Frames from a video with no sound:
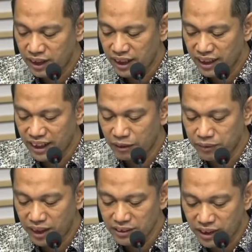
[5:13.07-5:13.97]
dan
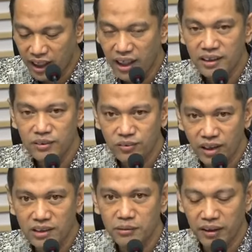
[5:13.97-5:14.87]
anggaran belanja
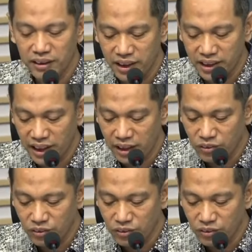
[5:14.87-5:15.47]
juga sebanding